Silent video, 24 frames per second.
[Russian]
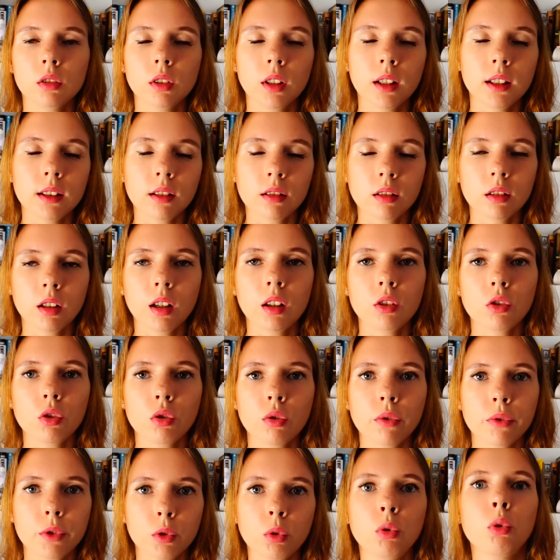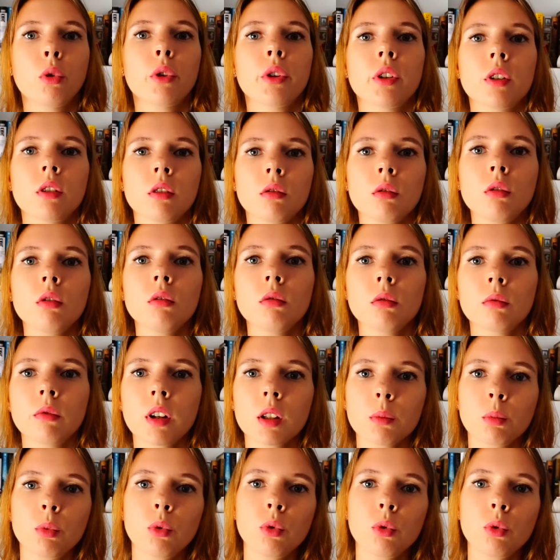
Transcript: это значит, что в сухой сезон у вас